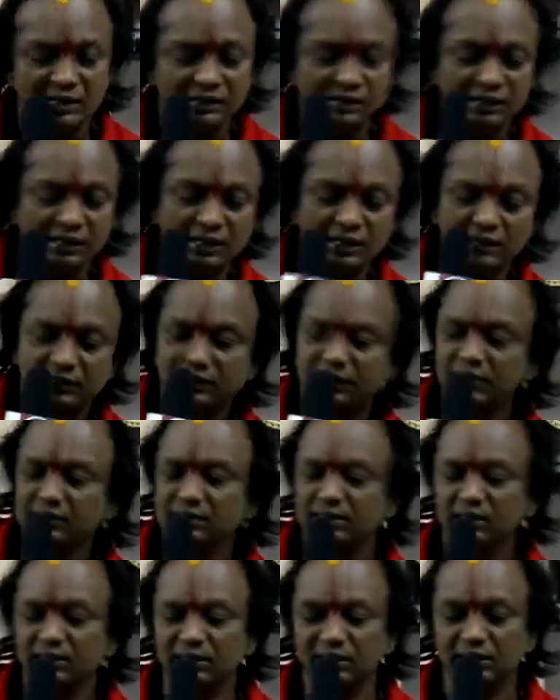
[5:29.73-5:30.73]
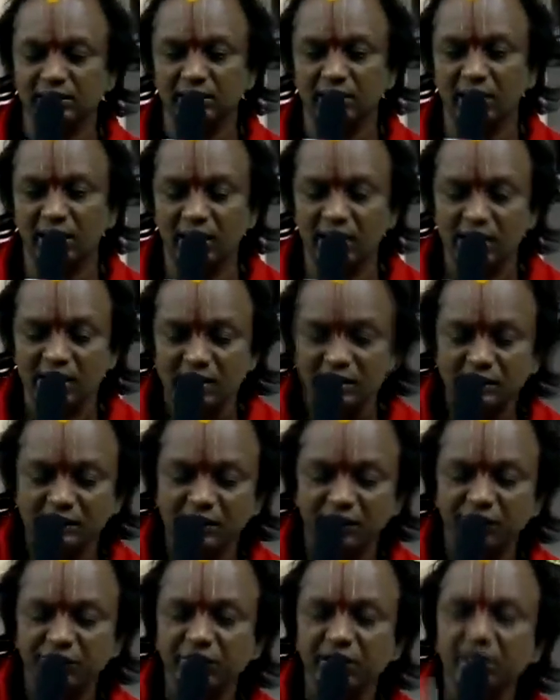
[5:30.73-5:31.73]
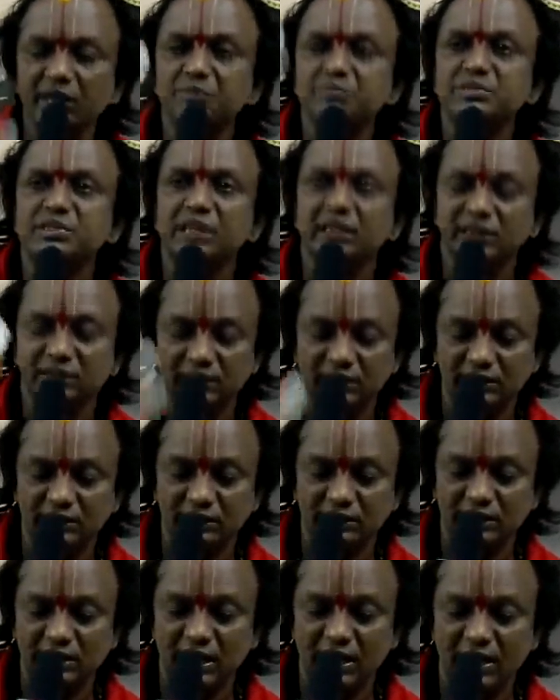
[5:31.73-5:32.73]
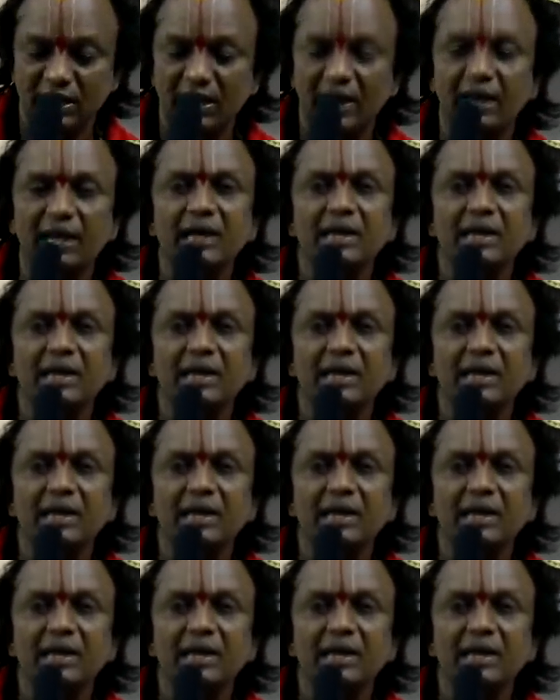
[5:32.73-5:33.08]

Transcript: இந்த கந்தம் சேர்ந்துருக்கறனால இந்த வீரம் சேர்ந்துருக்கறனால